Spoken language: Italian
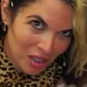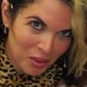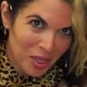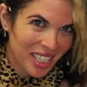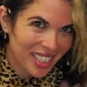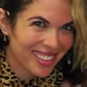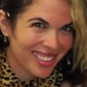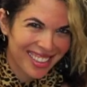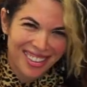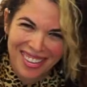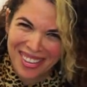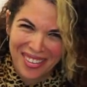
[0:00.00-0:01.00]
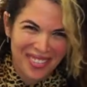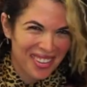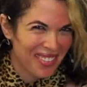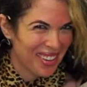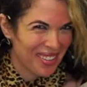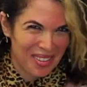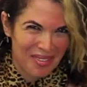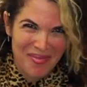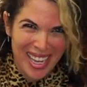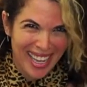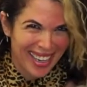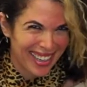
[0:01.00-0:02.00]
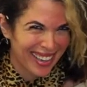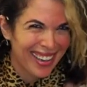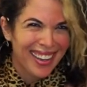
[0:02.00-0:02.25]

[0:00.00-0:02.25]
quindi non lo vivevo bene.